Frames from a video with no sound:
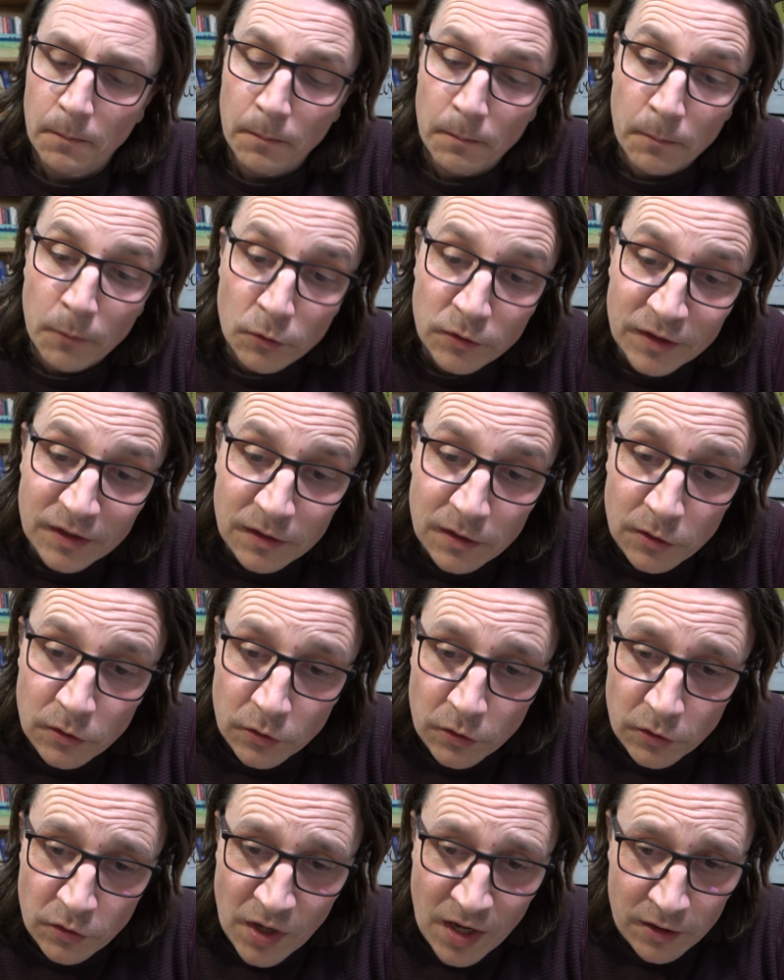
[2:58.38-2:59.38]
Molti di
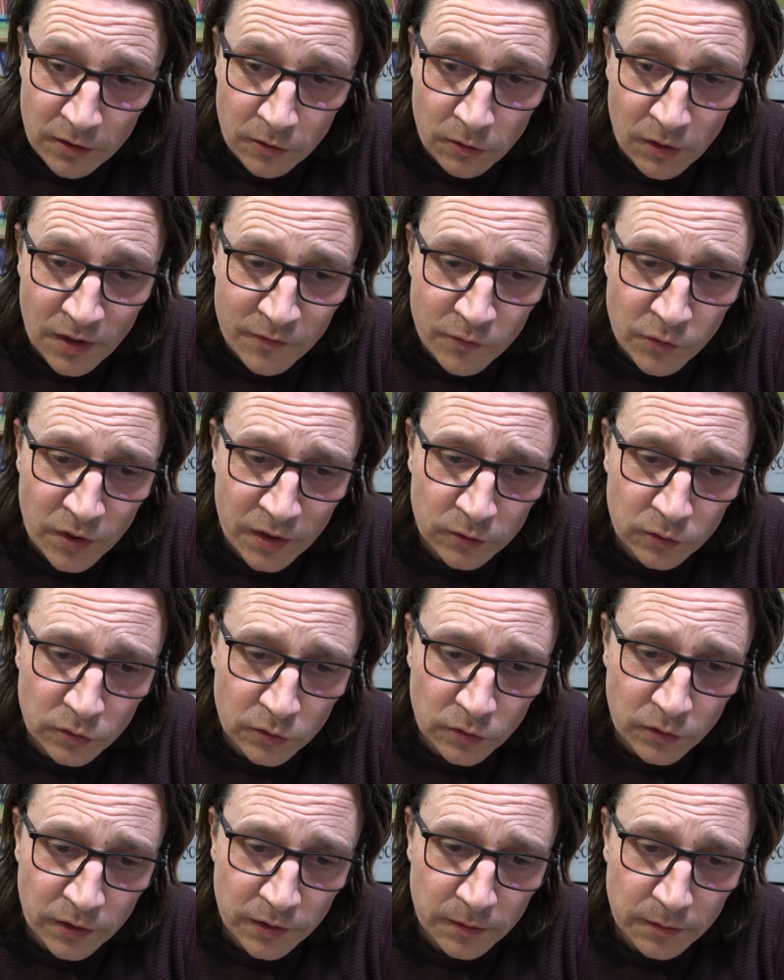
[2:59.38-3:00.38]
loro erano
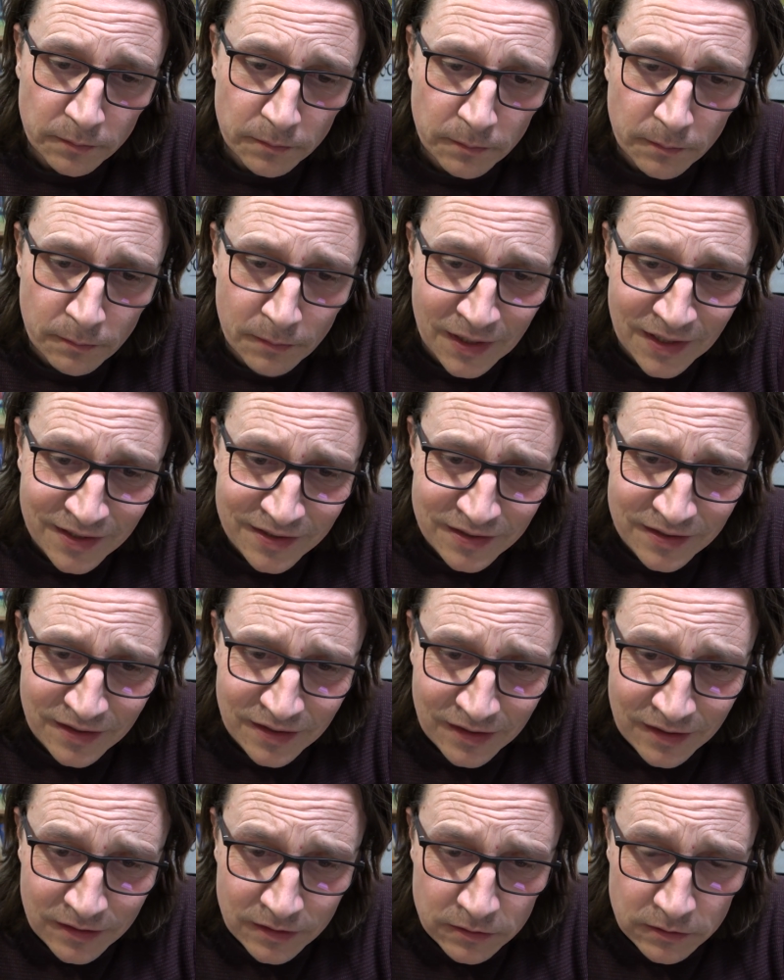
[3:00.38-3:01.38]
lavoratori, ma la
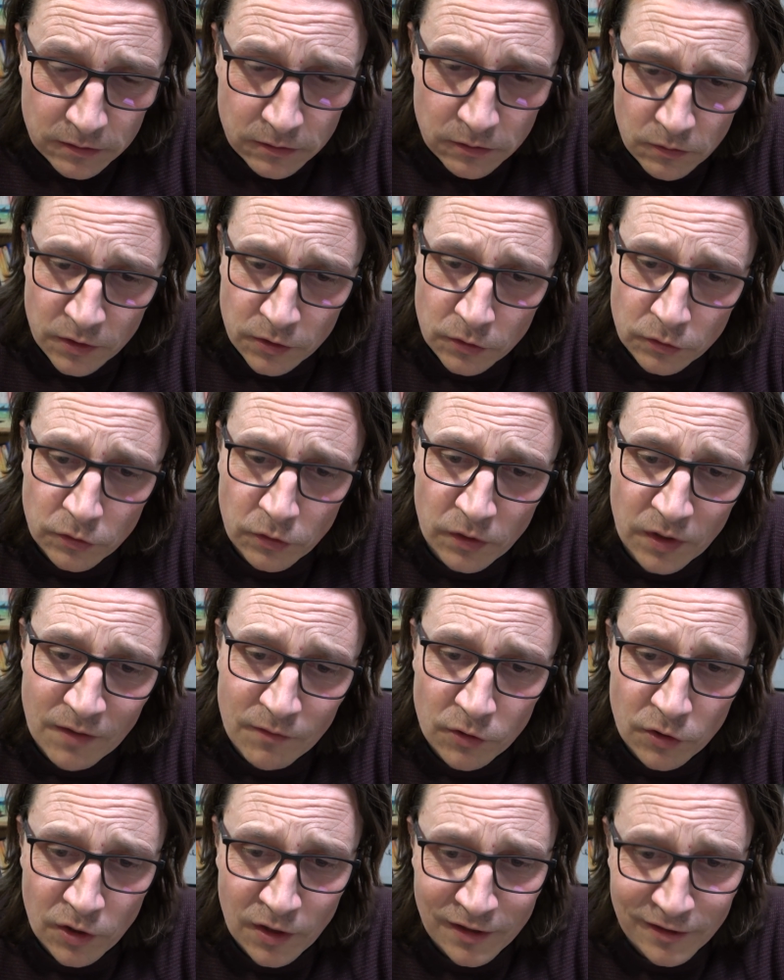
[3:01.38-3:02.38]
sera, quando
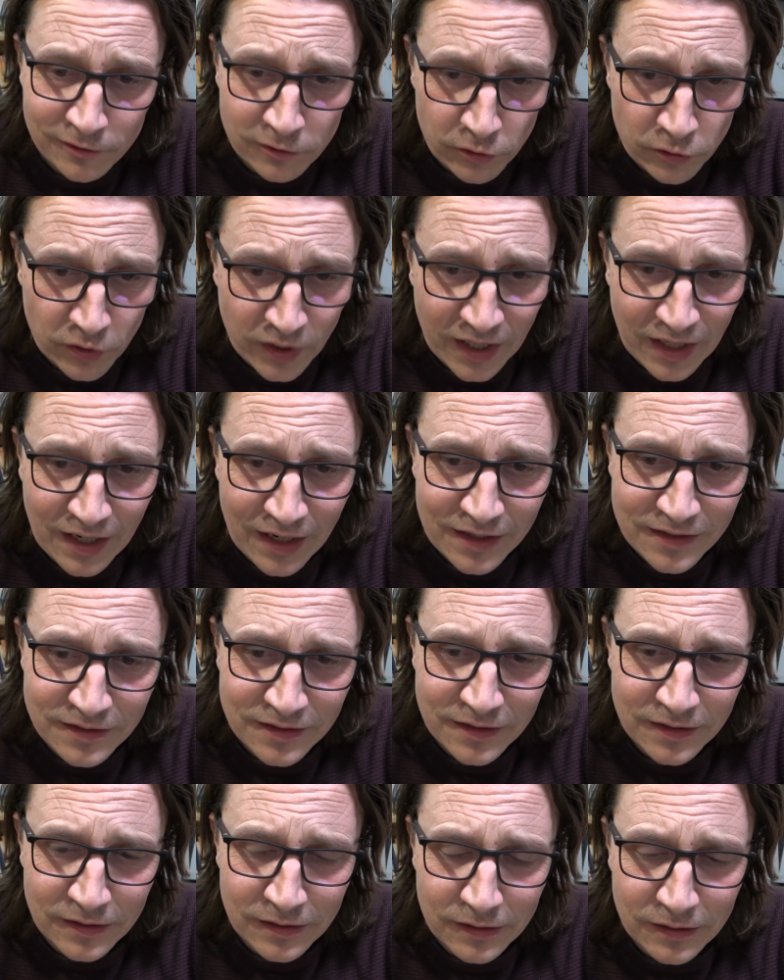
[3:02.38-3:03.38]
tornavano alle loro
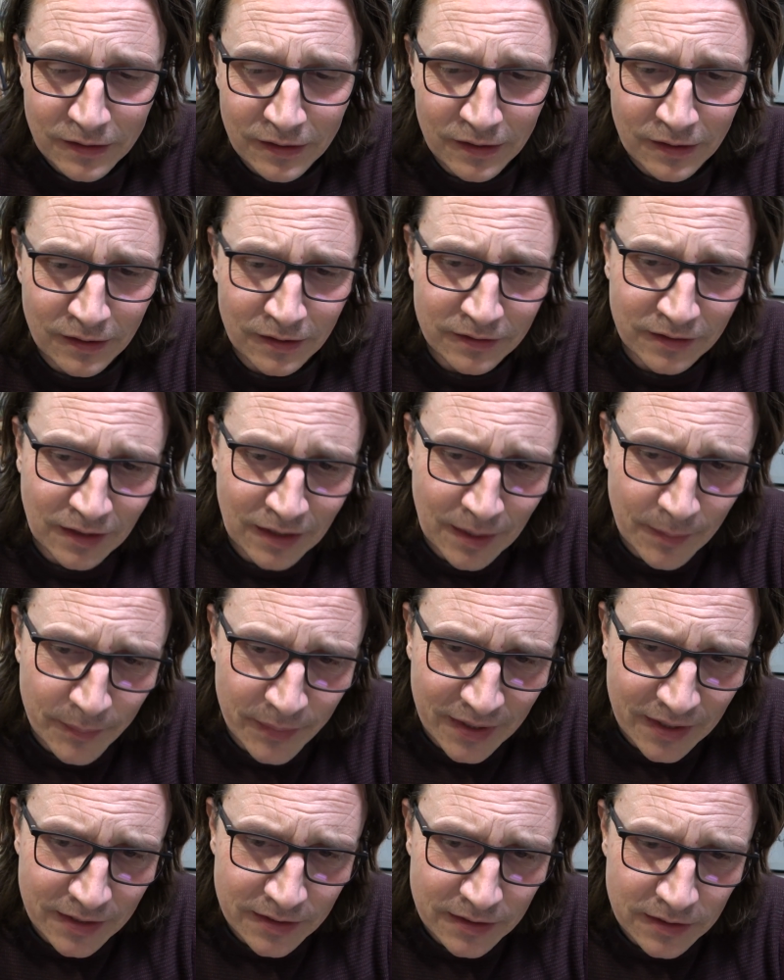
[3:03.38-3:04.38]
case, in realtà
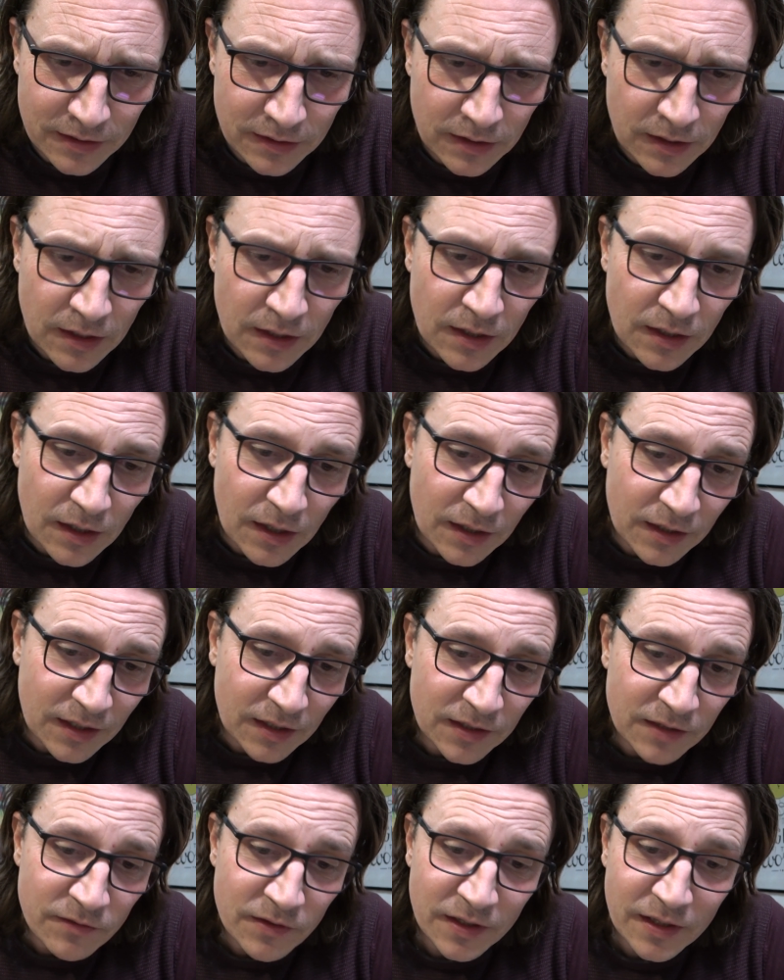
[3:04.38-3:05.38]
capanne,
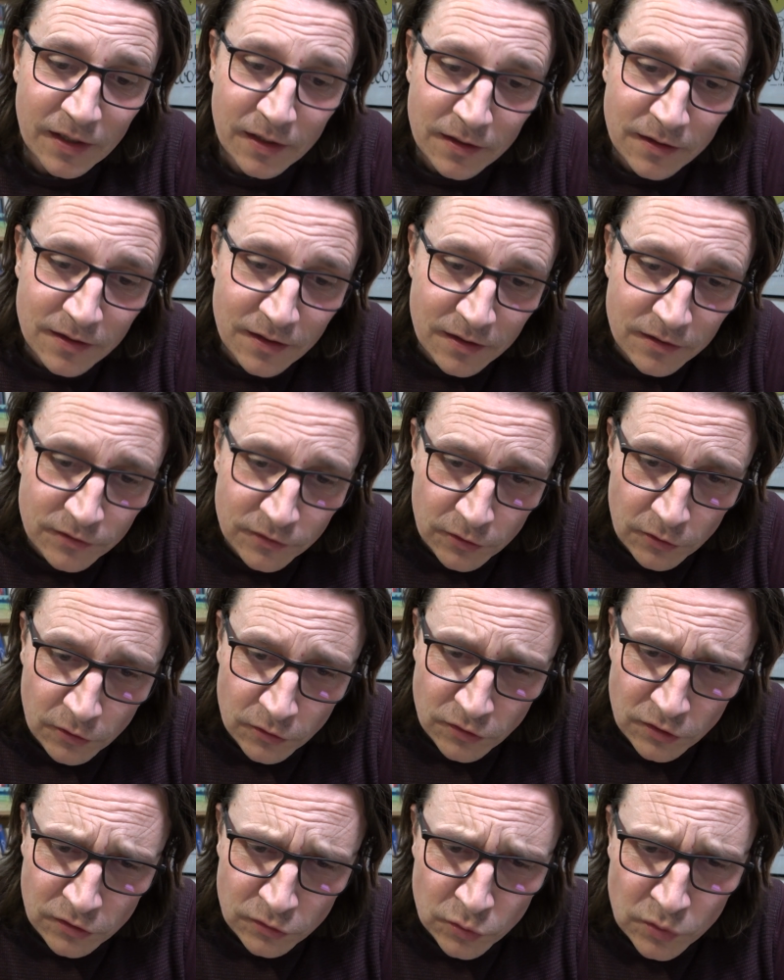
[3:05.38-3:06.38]
accadeva che ridessero,
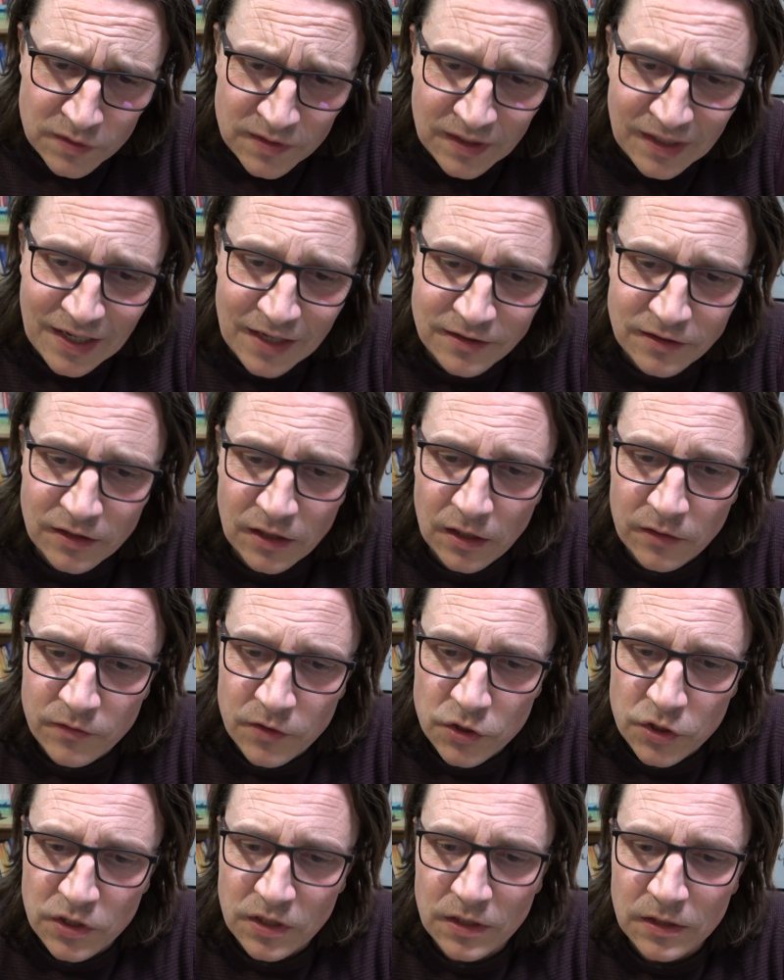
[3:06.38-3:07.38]
si stuzzicassero a
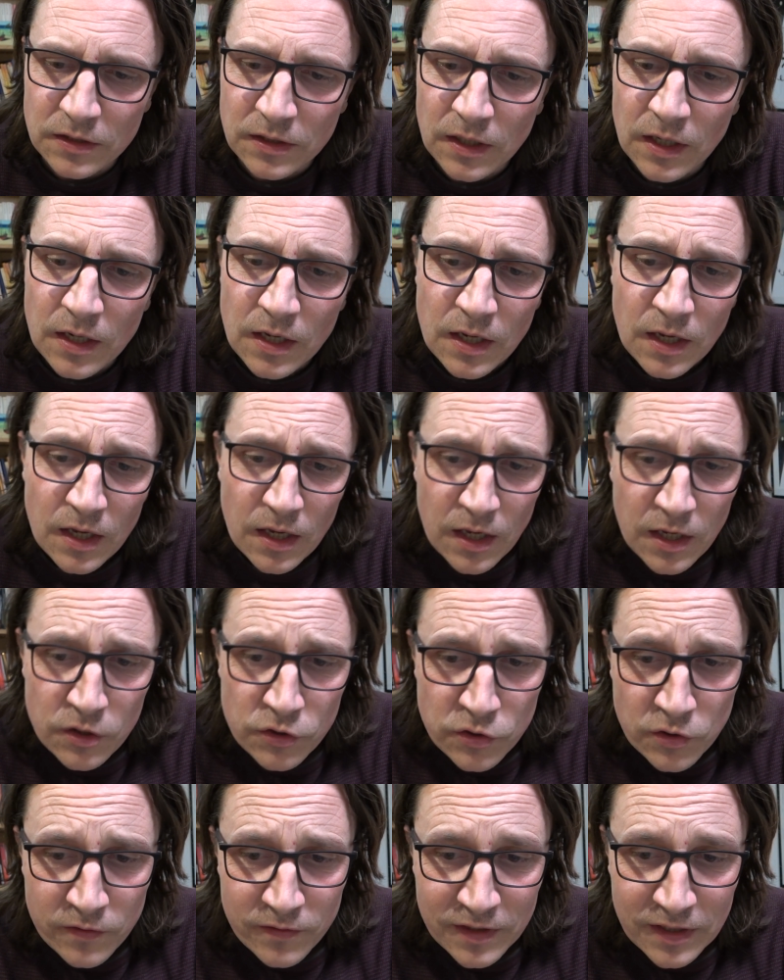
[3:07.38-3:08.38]
vicenda, e i
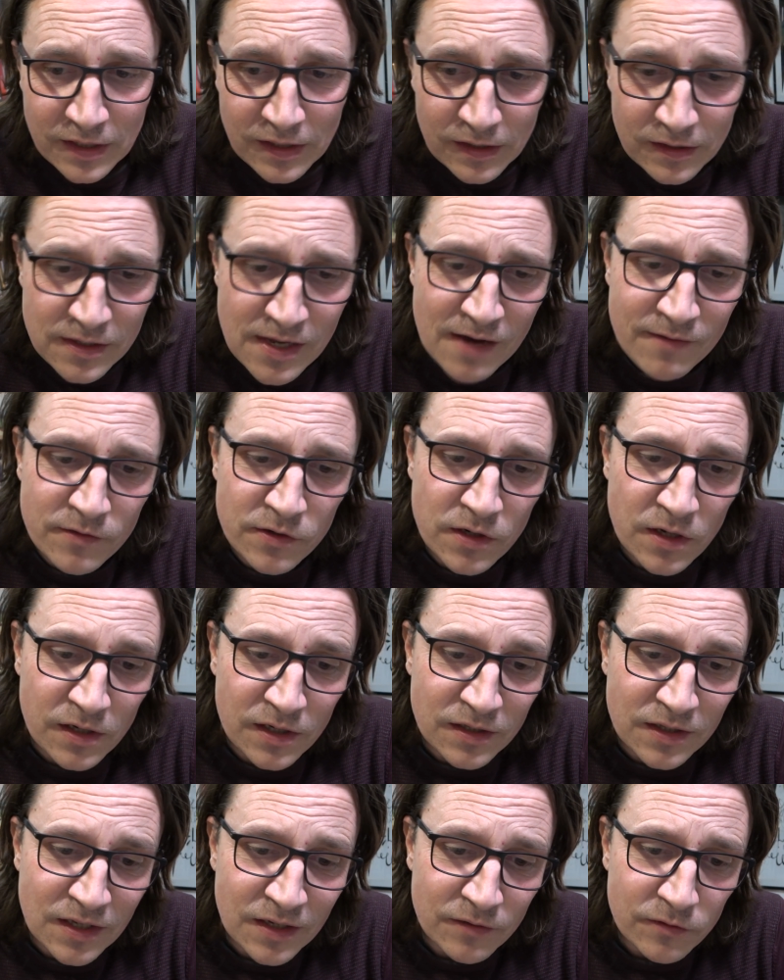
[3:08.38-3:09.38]
giovani gridavano e
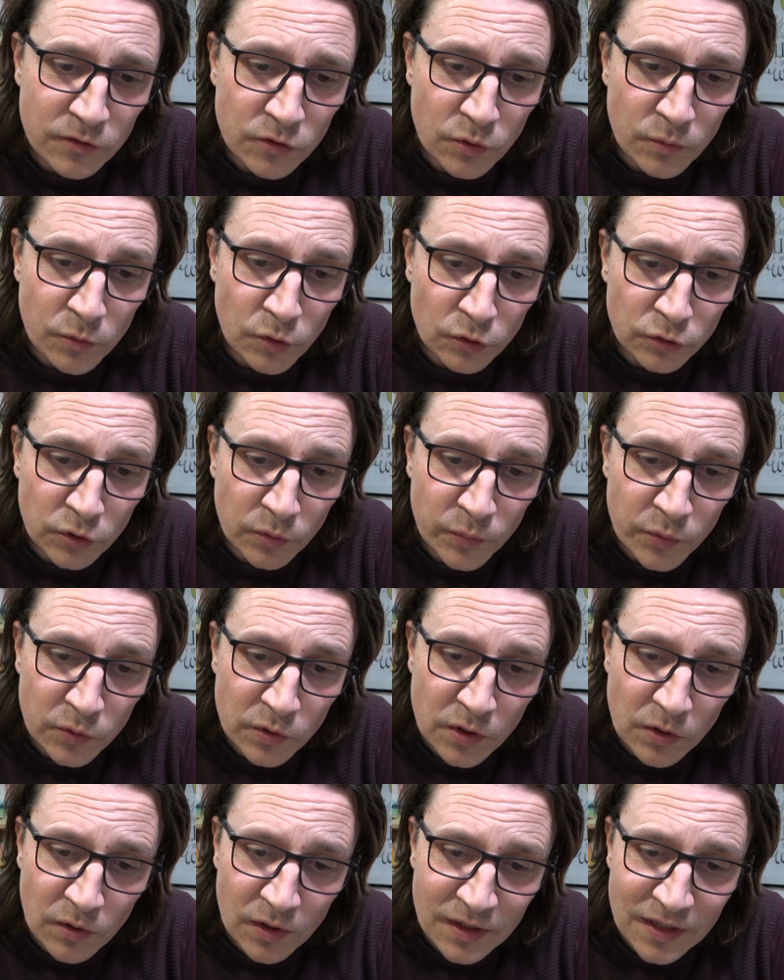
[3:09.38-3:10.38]
ridevano molto più
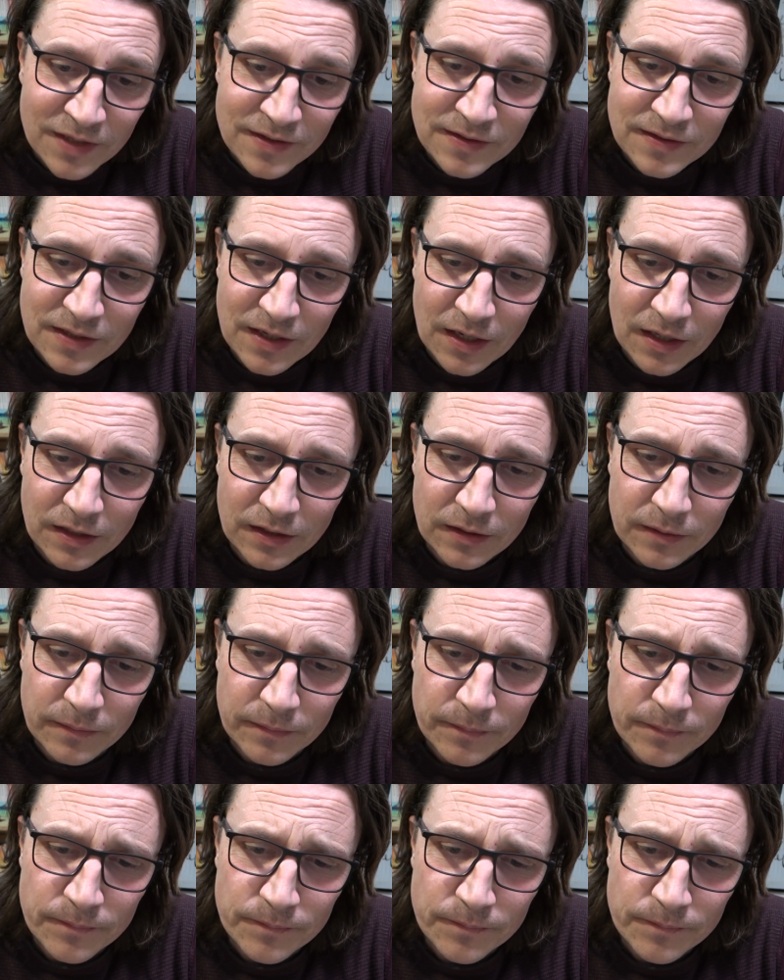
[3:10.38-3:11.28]
di quegli anziani.